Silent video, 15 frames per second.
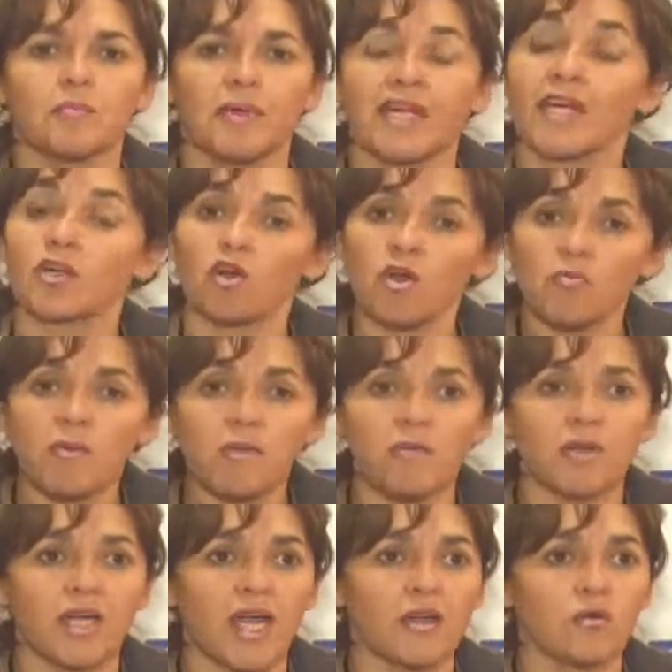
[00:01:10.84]
para
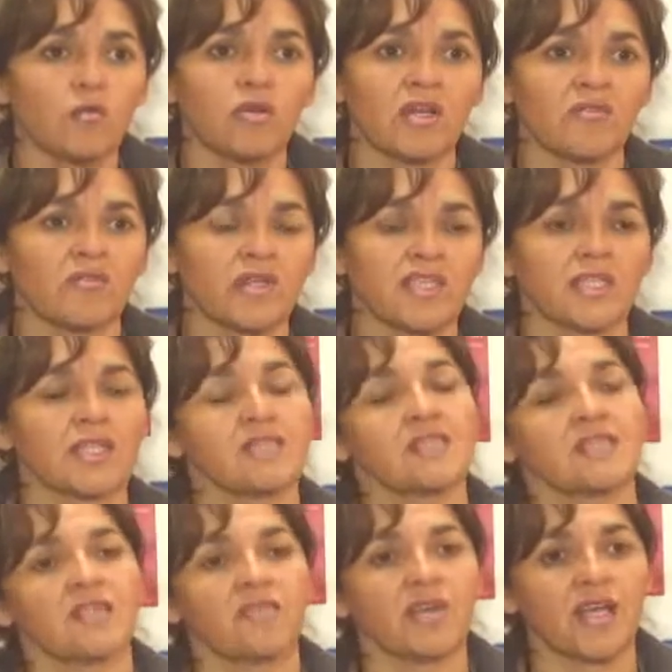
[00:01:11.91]
conmemorar una fecha tan
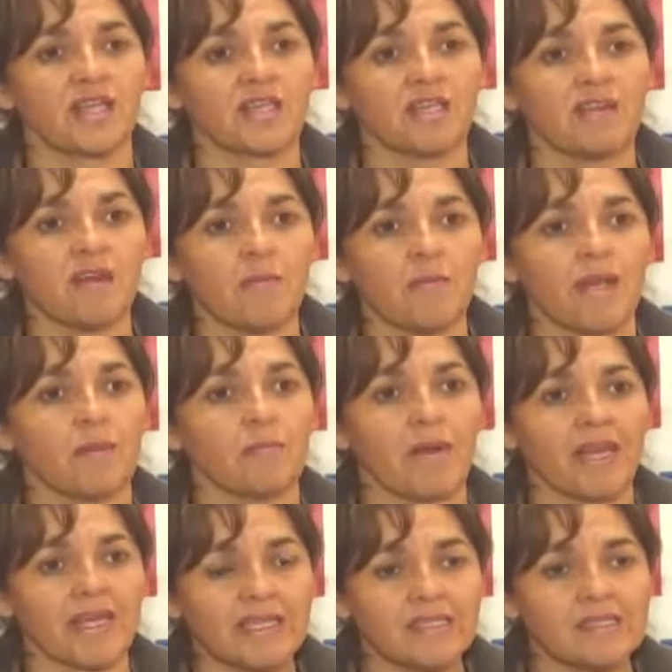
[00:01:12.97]
significativa para el
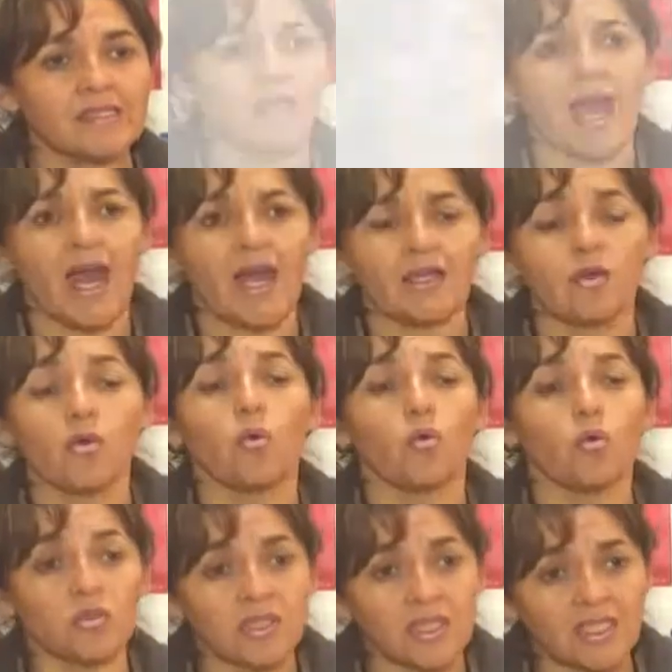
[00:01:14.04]
país. Hay
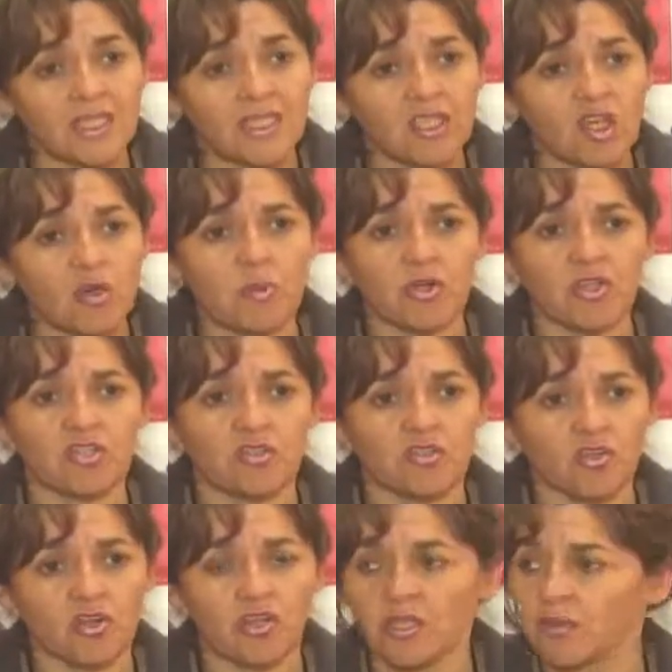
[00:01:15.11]
un detenido por
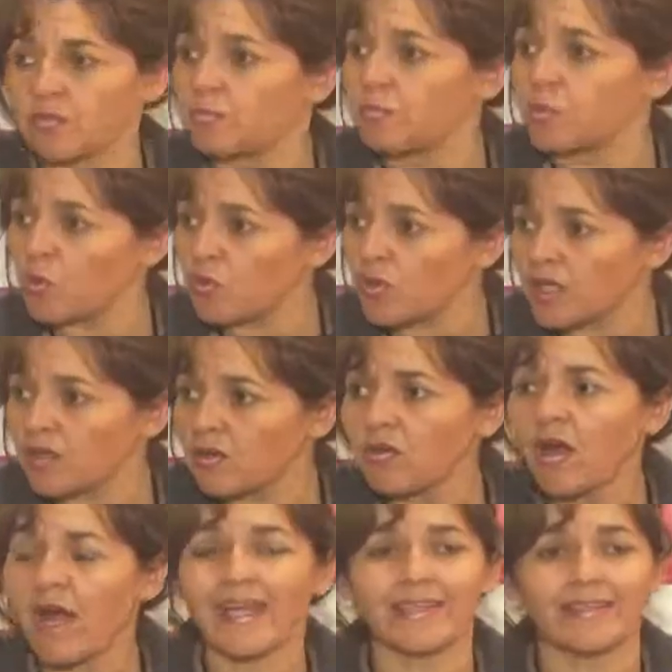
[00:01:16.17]
desorden
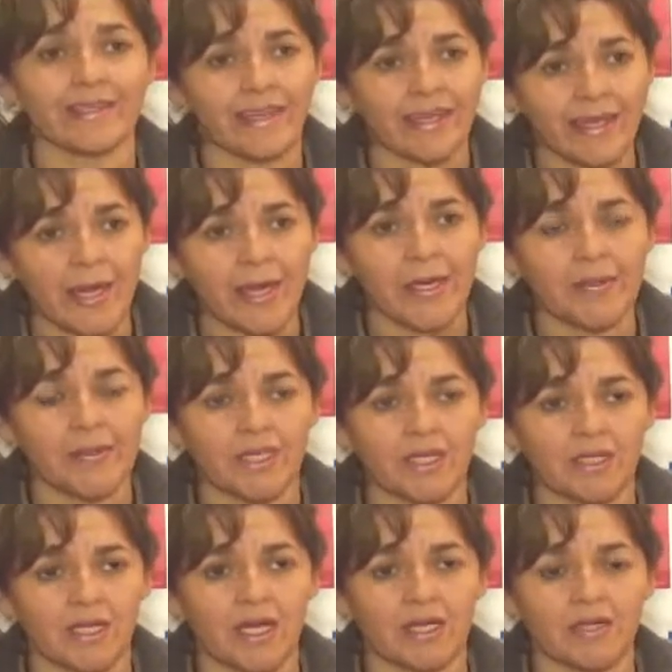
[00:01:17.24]
público, hay tres
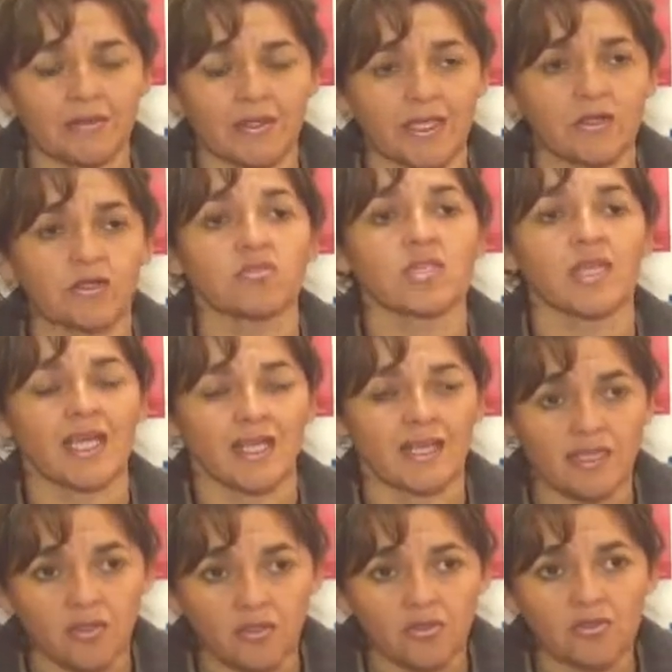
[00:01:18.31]
carabineros
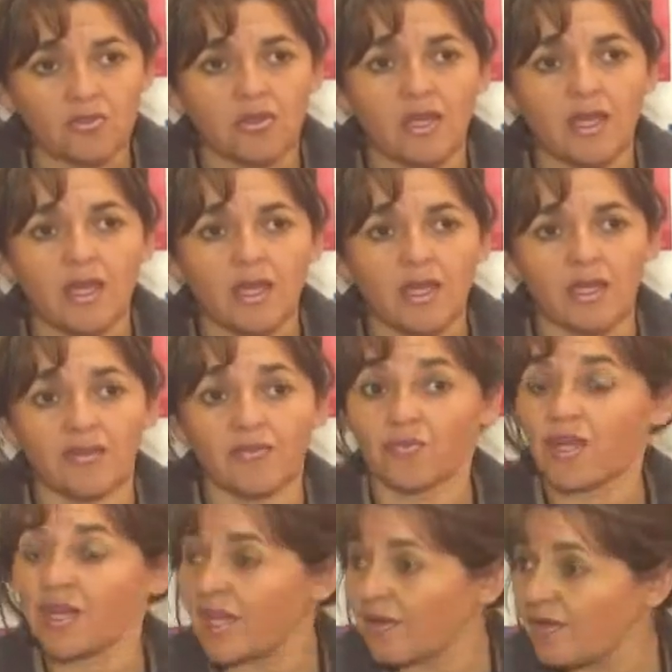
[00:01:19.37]
heridos, eh,
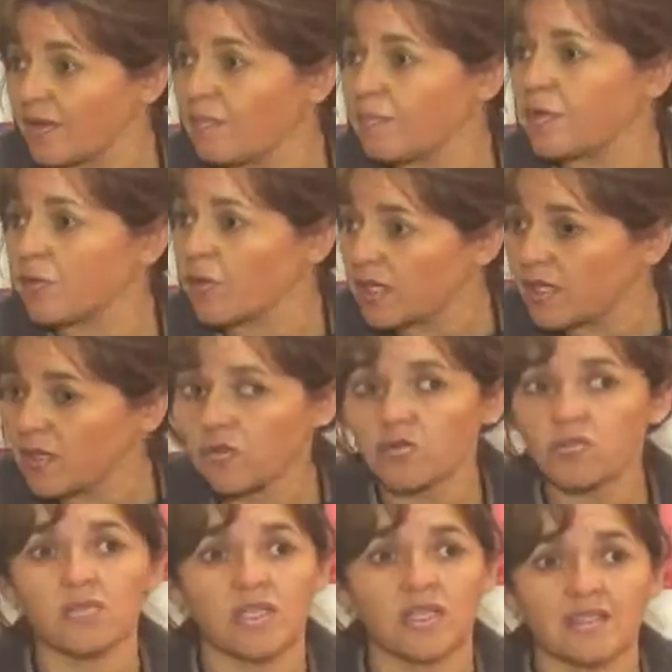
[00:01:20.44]
leves pero
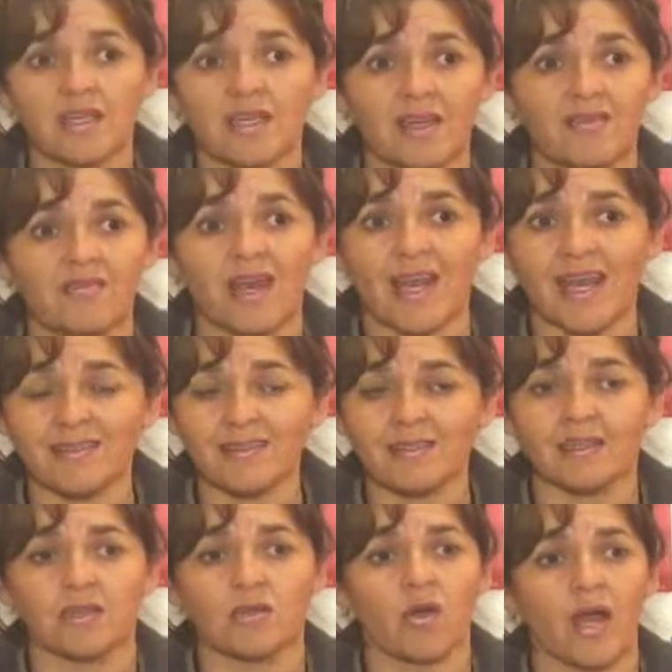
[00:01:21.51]
heridos. Ese es el
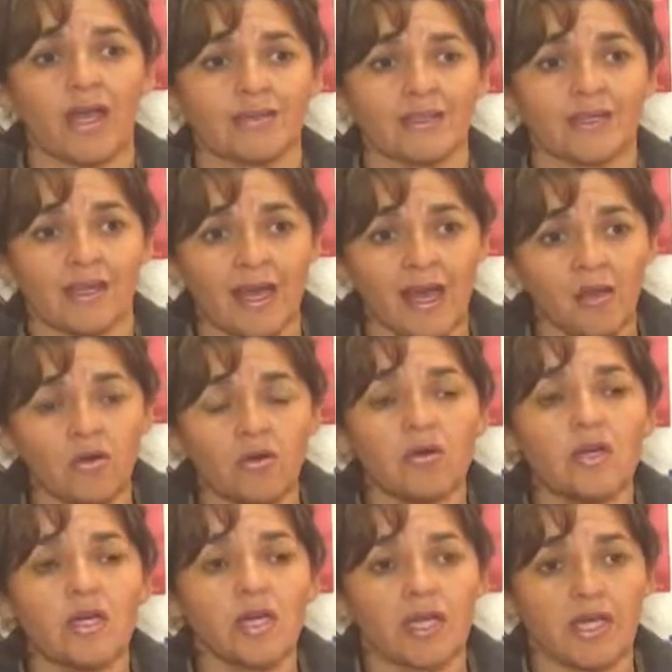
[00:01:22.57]
balance que nos ha entregado
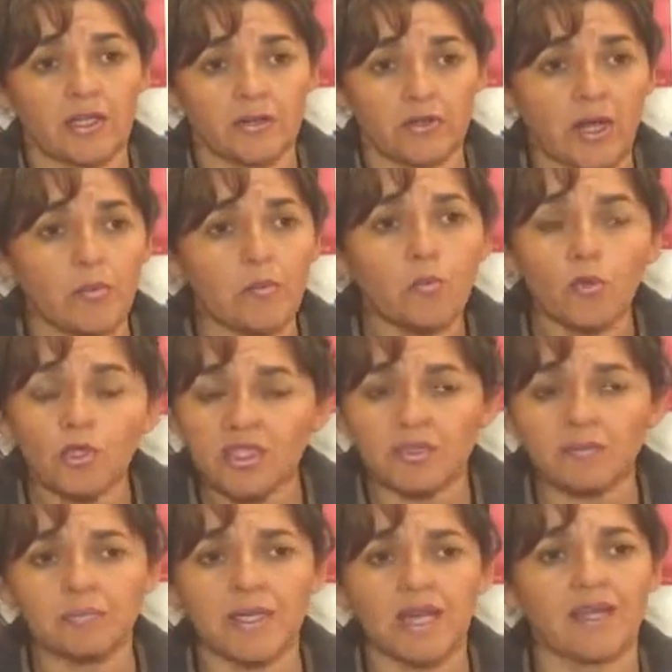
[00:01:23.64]
en horas muy
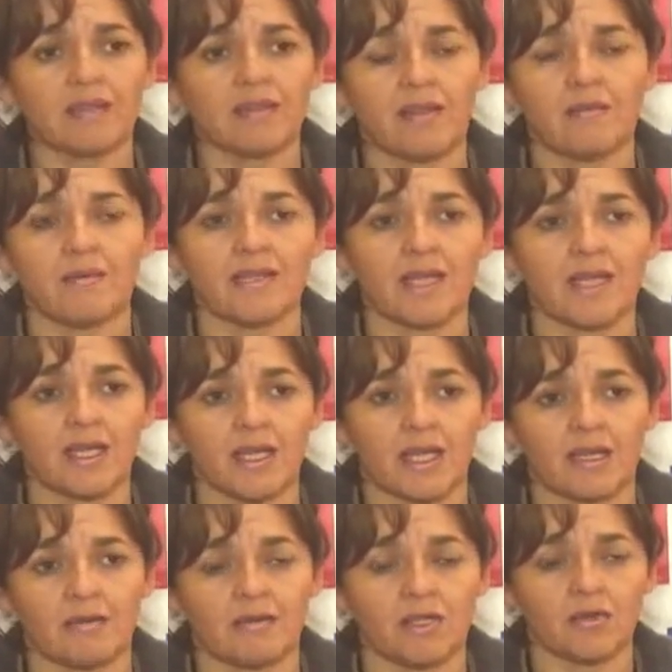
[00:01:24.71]
tempranas de la mañana
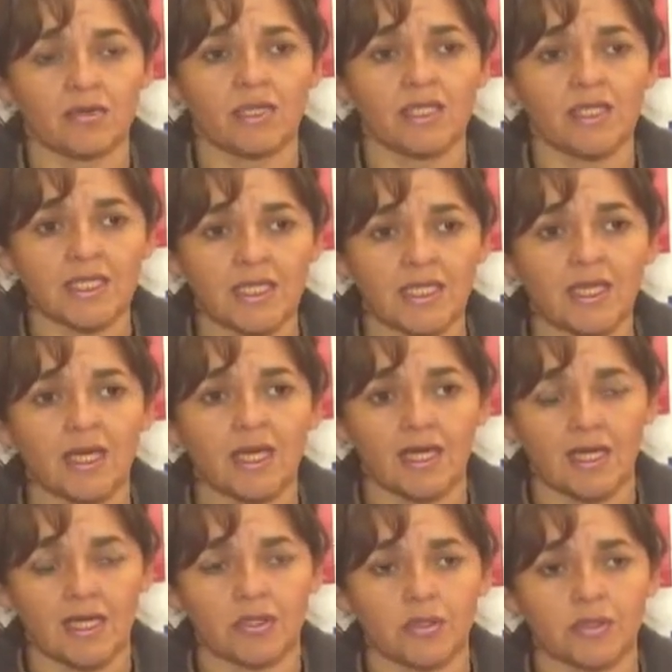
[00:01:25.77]
Carabineros de Chile a
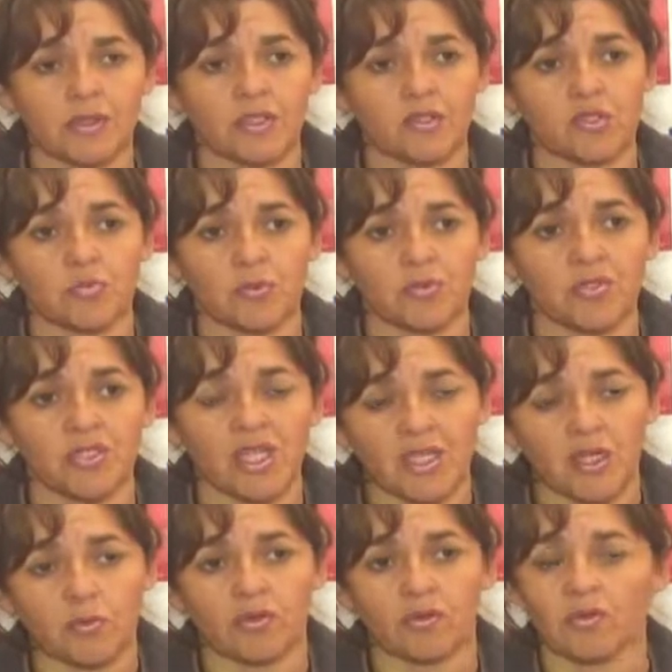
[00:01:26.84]
la gobernación Provincial,
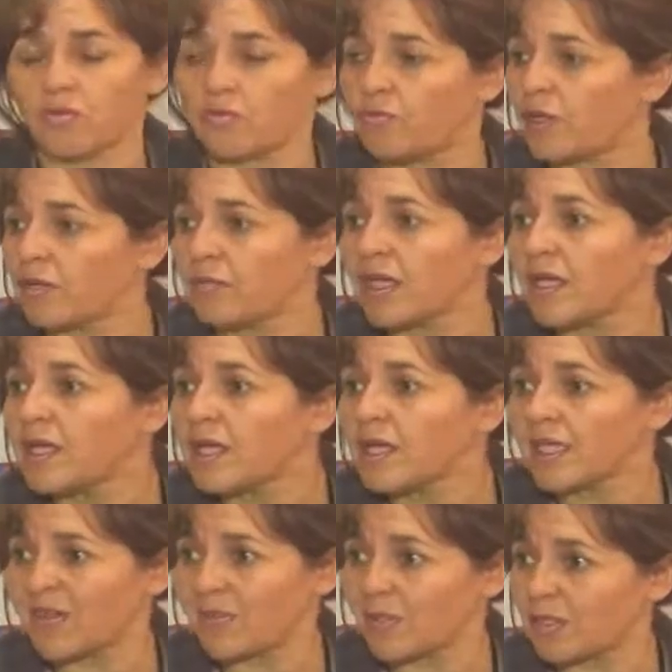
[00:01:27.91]
de acuerdo al informe
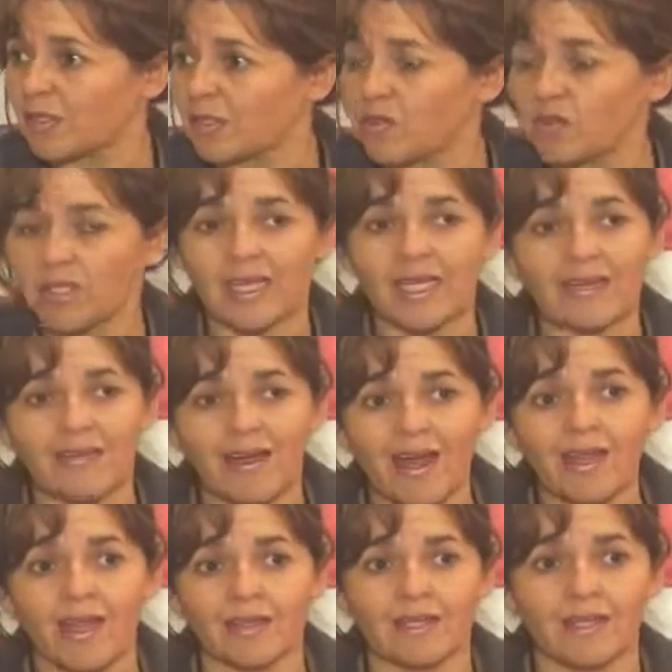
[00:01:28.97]
que hemos tenido que
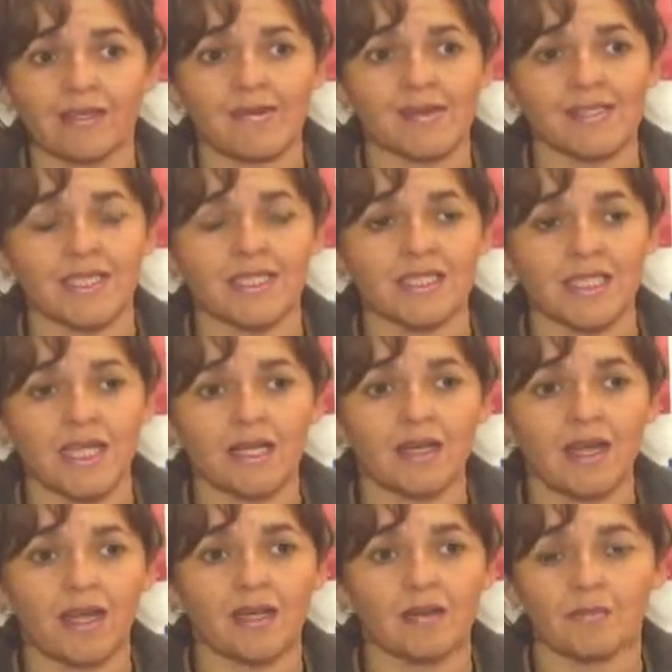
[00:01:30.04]
elevar hasta el nivel
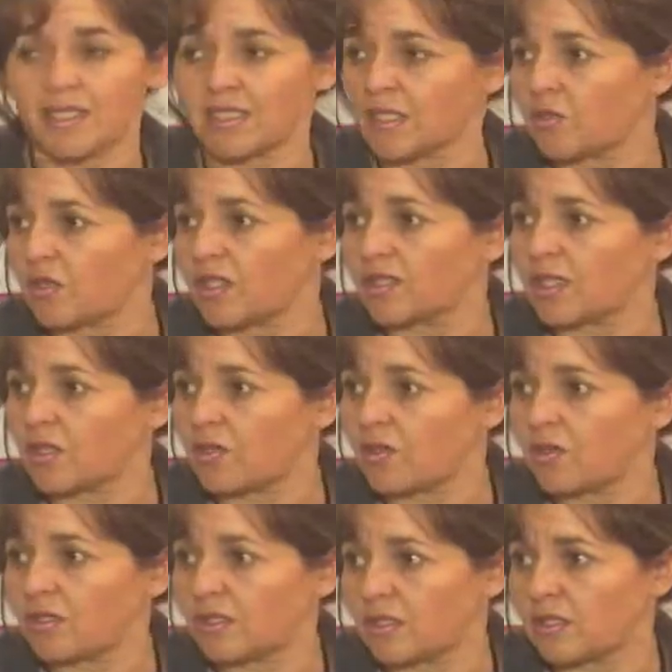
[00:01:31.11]
central al Ministerio del
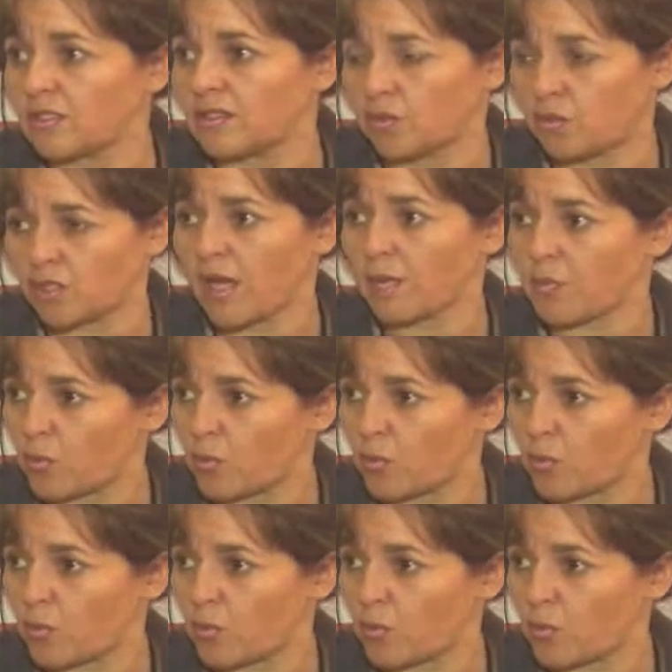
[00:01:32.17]
Interior y Seguridad